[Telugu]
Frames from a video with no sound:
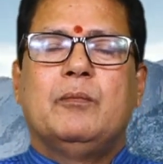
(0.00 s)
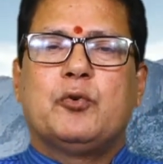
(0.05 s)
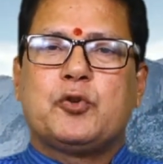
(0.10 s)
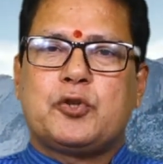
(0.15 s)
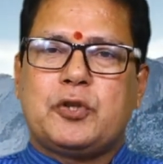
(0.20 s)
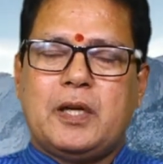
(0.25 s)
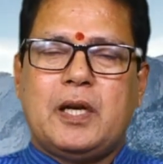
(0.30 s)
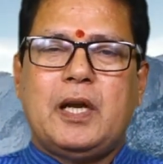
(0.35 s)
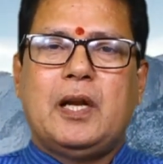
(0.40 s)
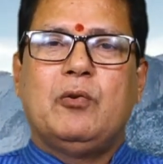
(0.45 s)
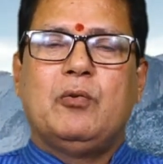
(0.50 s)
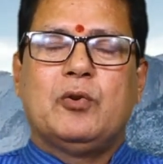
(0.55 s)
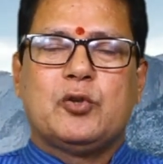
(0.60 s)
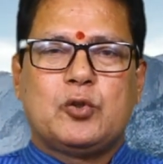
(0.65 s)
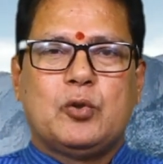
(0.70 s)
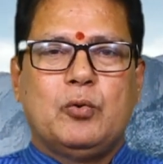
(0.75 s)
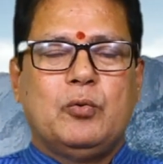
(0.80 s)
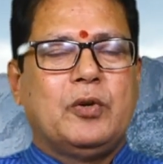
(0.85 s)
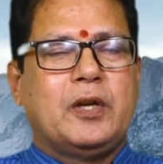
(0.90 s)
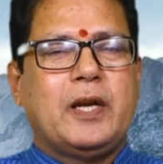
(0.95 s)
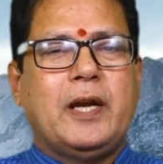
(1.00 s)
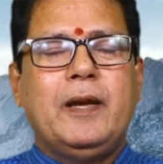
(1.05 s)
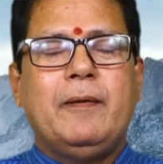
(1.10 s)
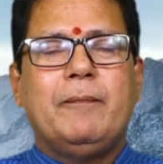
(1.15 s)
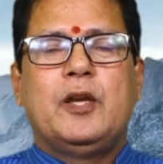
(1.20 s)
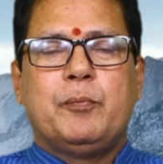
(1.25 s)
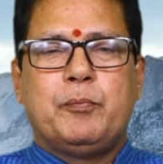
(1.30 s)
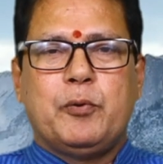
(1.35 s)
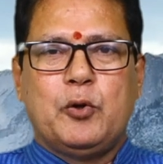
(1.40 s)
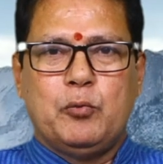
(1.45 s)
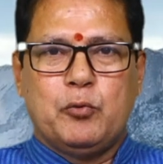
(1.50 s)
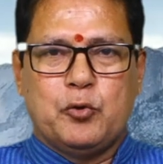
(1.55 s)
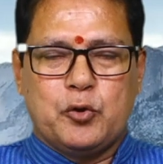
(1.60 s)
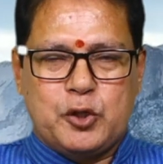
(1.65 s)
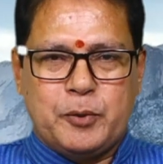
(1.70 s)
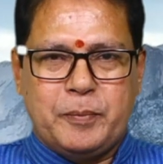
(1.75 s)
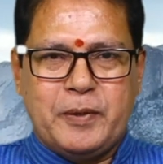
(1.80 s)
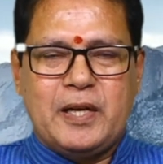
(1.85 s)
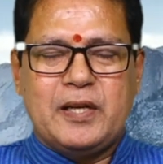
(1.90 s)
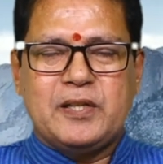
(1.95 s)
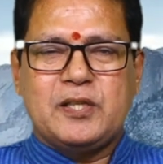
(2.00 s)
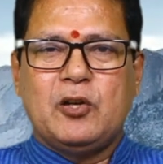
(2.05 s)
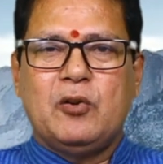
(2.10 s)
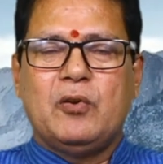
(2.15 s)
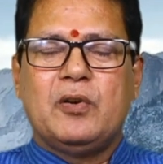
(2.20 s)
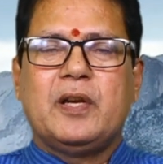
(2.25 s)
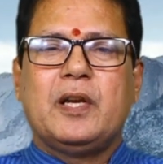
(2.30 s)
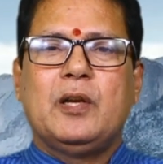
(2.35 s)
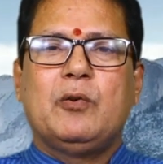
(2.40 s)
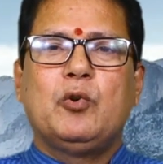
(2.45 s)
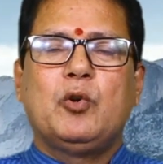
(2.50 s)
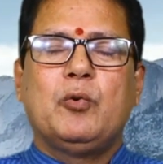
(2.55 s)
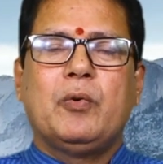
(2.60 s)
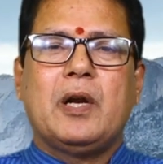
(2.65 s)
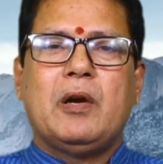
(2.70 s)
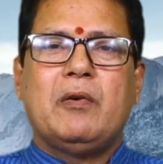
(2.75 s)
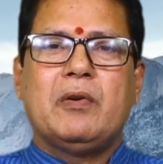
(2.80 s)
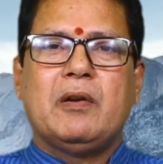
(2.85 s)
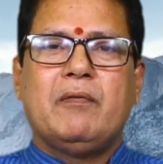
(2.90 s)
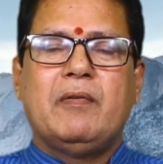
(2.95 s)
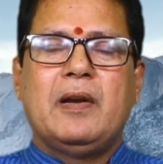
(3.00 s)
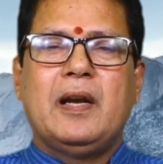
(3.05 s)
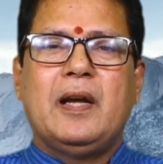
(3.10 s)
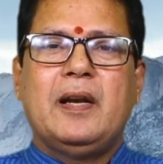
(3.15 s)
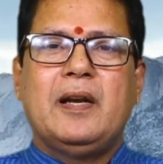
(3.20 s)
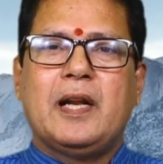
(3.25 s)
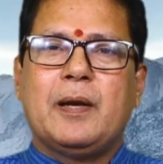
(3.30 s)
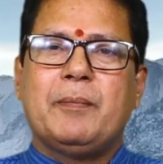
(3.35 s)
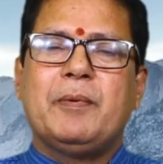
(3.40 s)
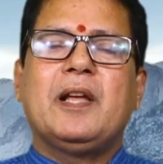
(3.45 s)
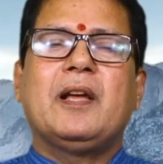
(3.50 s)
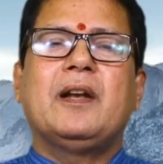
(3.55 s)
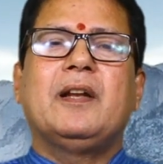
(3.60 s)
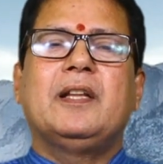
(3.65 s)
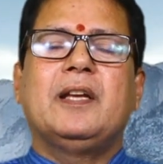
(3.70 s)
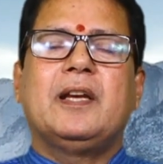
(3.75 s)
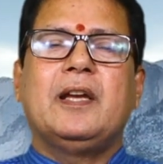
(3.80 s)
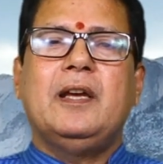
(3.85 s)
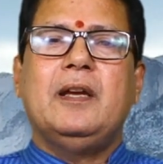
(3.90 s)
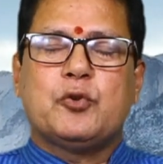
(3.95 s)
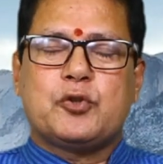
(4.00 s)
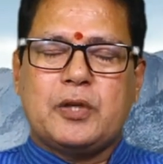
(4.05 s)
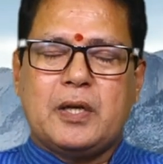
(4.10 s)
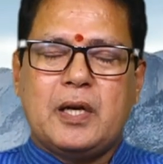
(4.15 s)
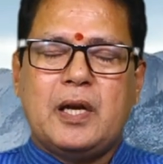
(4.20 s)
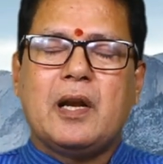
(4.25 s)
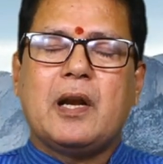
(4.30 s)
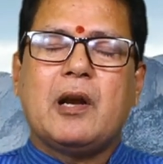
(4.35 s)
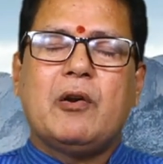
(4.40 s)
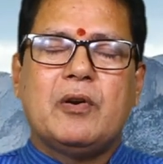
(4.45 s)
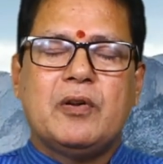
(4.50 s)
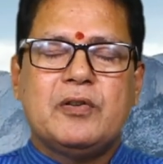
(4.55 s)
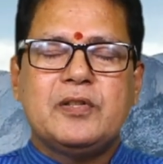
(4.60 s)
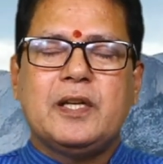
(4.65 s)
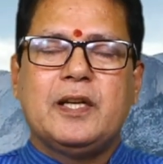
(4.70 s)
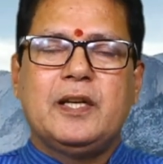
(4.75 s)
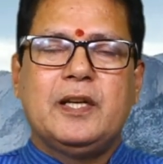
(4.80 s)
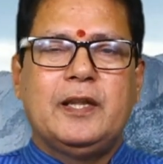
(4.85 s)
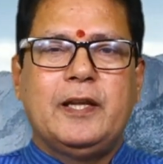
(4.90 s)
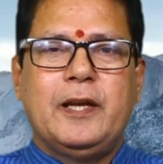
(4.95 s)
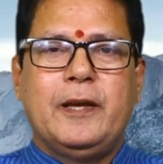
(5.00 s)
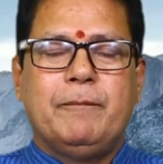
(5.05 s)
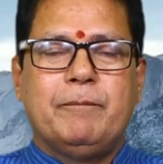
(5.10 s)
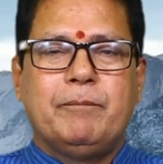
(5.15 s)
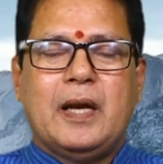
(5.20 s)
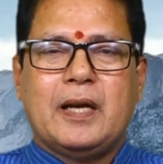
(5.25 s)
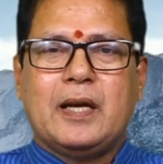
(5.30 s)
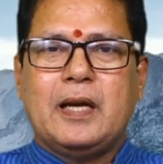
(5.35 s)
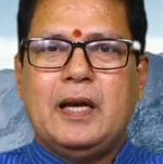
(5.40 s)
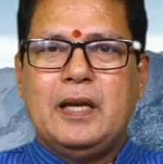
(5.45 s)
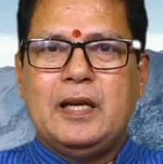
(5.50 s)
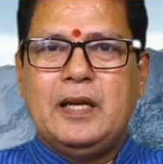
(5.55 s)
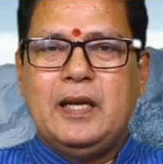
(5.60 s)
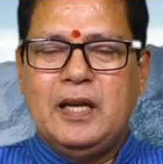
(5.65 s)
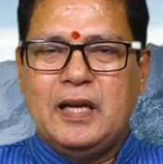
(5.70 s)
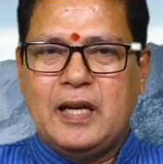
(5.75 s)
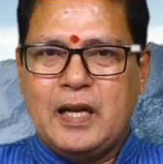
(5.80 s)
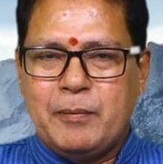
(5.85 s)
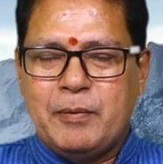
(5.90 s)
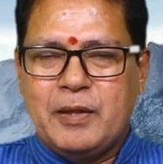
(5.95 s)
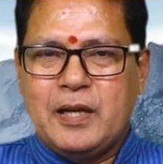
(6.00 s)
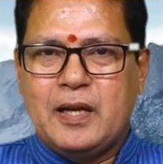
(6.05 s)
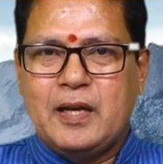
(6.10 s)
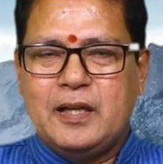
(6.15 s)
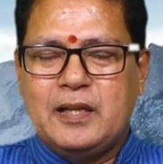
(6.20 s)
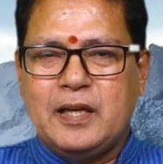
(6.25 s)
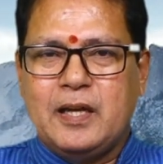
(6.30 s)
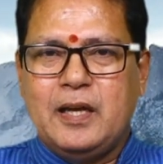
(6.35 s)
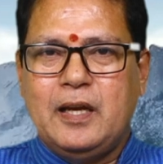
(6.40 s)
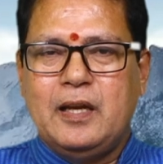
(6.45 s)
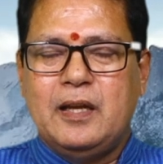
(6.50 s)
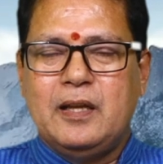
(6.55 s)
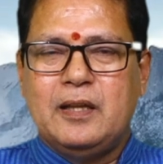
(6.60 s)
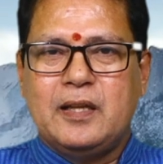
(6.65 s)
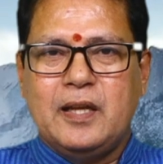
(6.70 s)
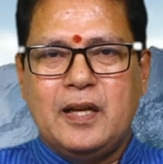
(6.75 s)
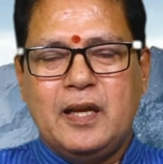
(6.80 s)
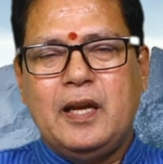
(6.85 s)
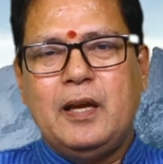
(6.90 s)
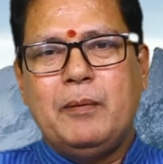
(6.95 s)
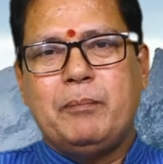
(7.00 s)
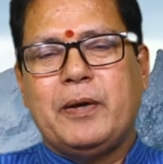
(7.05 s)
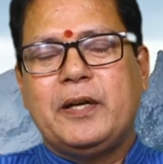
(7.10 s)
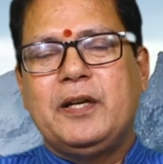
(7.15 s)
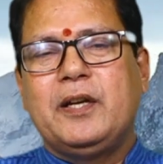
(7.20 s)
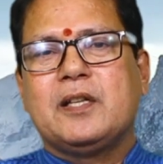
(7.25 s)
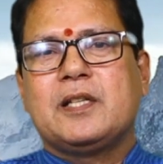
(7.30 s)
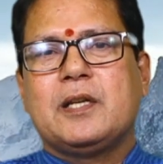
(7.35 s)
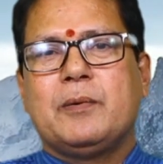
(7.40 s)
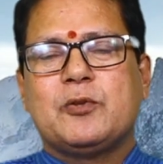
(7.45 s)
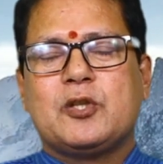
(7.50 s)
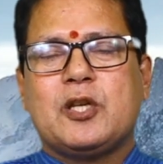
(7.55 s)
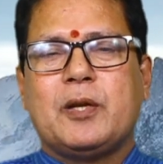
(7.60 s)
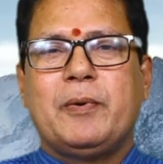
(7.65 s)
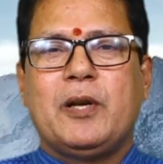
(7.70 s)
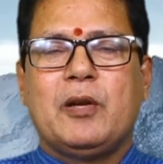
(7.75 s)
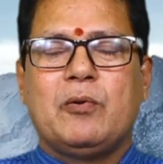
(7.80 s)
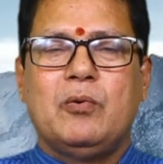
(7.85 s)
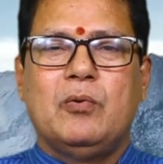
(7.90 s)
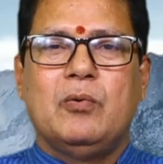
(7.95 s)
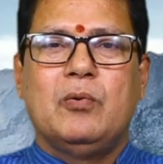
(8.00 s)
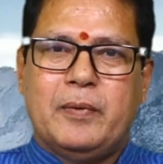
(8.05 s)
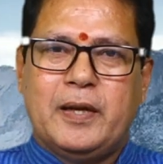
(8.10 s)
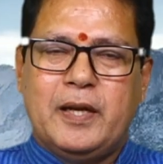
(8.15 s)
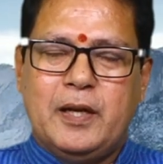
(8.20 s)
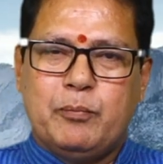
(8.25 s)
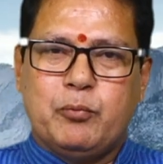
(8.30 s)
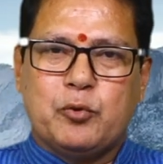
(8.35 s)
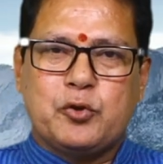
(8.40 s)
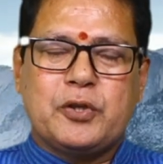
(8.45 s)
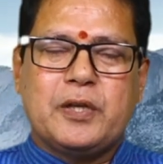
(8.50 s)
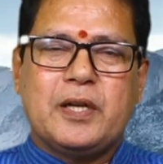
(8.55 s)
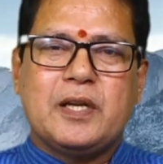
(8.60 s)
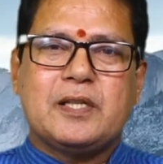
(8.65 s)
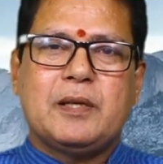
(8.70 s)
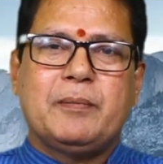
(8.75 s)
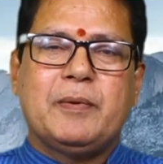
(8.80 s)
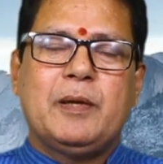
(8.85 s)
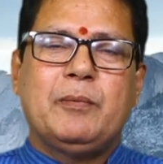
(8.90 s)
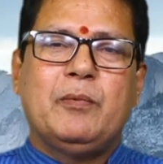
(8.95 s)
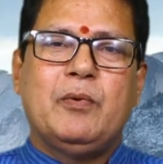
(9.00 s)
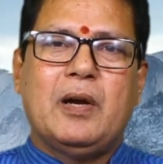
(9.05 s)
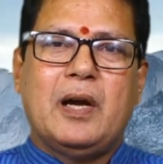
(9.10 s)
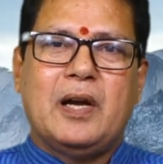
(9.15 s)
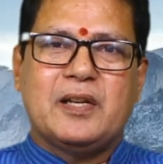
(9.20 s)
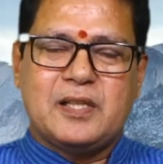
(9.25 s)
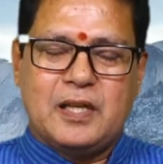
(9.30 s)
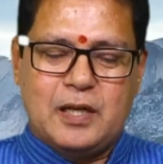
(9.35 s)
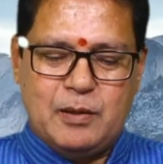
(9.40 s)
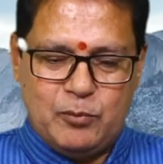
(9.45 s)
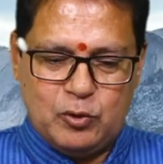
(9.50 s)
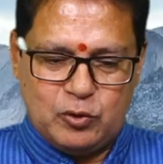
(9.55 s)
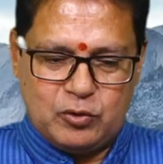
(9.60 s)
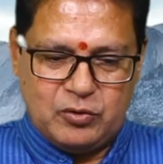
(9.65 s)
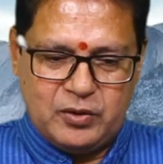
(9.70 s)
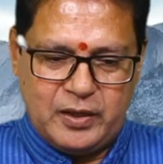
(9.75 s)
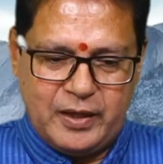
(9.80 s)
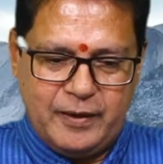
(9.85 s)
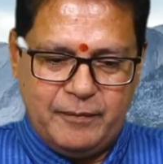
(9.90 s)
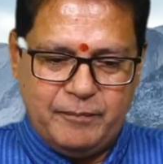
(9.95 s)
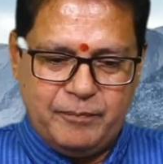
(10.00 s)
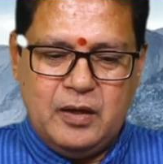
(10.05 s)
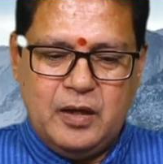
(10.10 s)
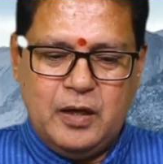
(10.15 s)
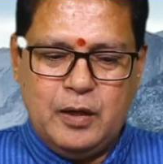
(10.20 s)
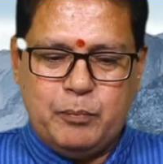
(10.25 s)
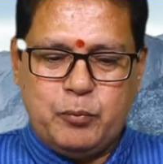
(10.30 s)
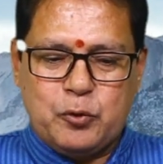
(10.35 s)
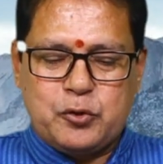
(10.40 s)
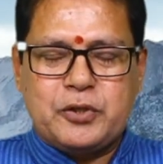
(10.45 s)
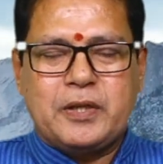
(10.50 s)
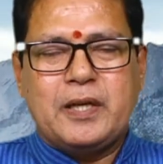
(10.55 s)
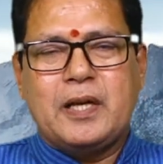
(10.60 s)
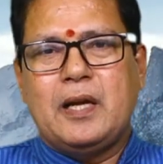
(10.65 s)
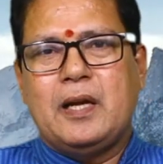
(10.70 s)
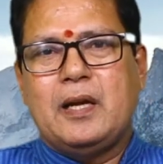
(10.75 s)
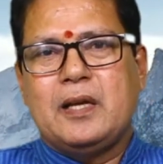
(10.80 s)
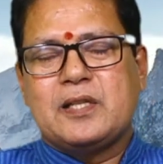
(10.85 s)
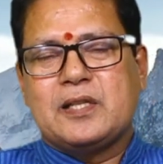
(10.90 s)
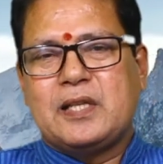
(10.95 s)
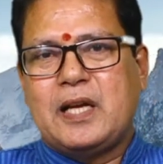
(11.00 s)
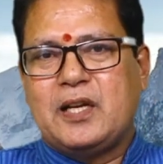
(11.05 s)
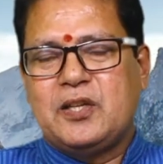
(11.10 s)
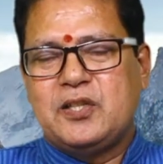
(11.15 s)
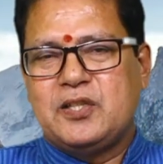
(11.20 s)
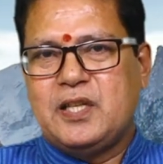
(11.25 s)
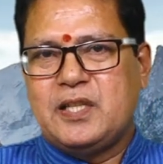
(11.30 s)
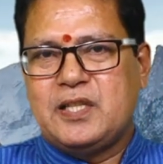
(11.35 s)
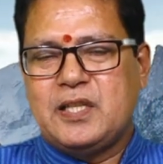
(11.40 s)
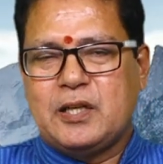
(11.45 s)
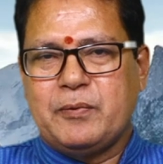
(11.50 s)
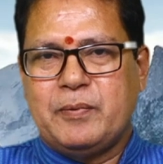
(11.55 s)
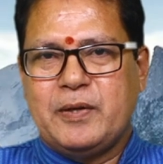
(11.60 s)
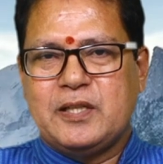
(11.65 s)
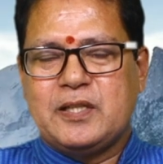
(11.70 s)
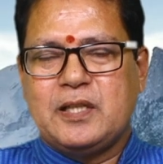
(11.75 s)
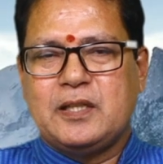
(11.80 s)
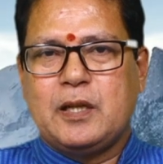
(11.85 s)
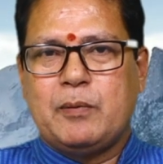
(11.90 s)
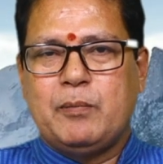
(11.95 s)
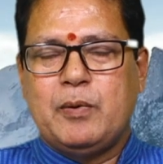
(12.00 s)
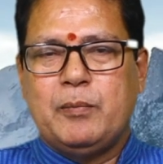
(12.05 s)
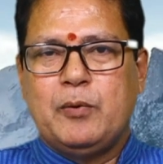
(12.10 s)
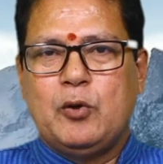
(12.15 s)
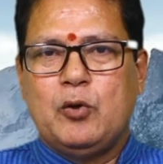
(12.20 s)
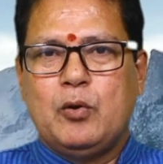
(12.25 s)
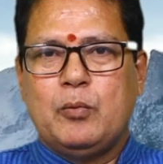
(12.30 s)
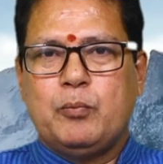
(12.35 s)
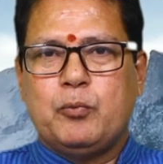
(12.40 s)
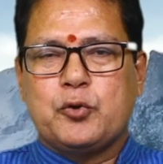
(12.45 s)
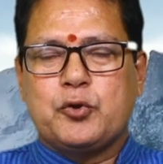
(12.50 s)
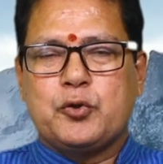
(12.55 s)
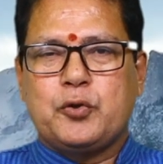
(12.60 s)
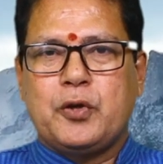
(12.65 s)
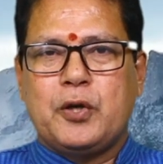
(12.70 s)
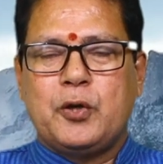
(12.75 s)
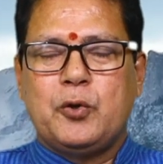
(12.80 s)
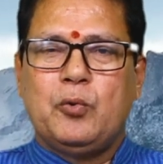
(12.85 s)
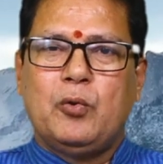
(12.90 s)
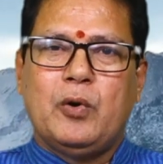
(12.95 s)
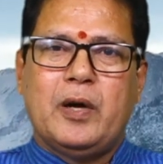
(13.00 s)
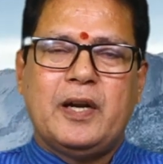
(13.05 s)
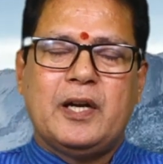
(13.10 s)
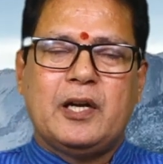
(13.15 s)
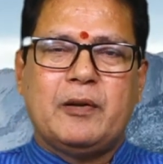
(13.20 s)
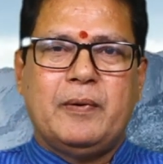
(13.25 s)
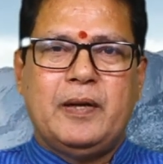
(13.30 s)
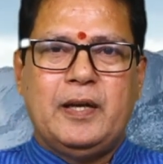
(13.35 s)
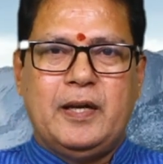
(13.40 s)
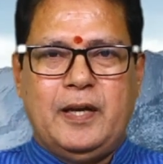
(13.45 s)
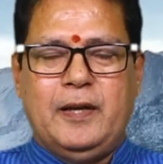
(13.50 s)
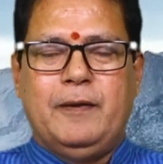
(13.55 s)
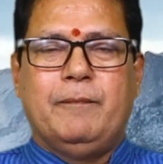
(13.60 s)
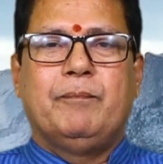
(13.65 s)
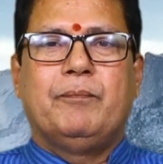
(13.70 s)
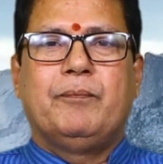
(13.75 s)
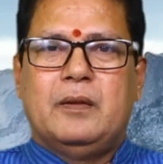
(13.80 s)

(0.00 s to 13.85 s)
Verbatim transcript: పుష్కరాలు వస్తూ ఉంటాయి ఇప్పుడు వృషభ రాశిలోనికి గురువు రావడం వల్ల నర్మదా నదికి పుష్కరాలు రావడం జరిగింది అనగా ఈ నర్మదా నదికి తిరిగి పన్నెండు సంవత్సరములకు మరీ పుష్కర సమయం ఆసన్నమవుతుంది ఈ పుష్కర స్నానం చేసేటువంటి సందర్భంలో పుష్కరుడు అన్నటువంటి